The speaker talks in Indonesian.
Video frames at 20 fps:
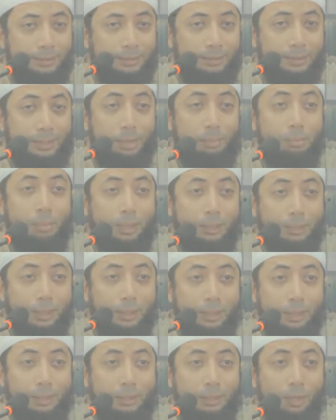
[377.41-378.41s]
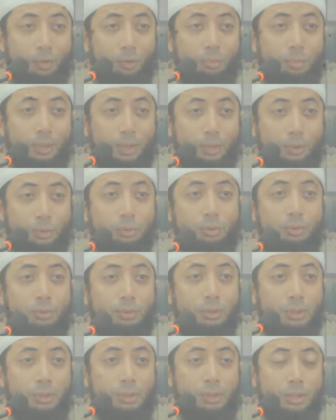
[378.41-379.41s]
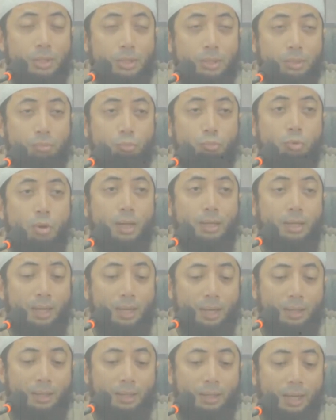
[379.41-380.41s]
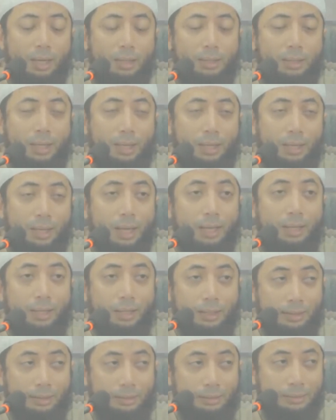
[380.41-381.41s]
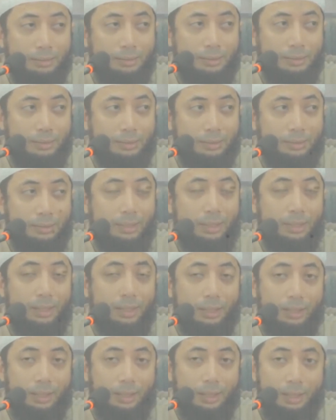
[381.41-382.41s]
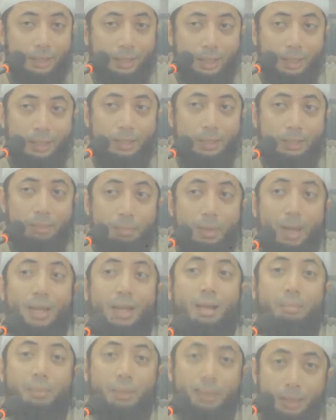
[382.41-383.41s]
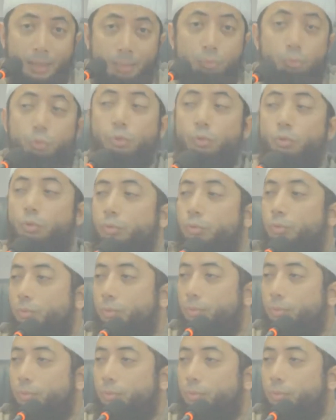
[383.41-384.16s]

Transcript: Dia mengatakan kalau begitu semua anak laki-laki yang lahir di negeri ini malam ini bunuh.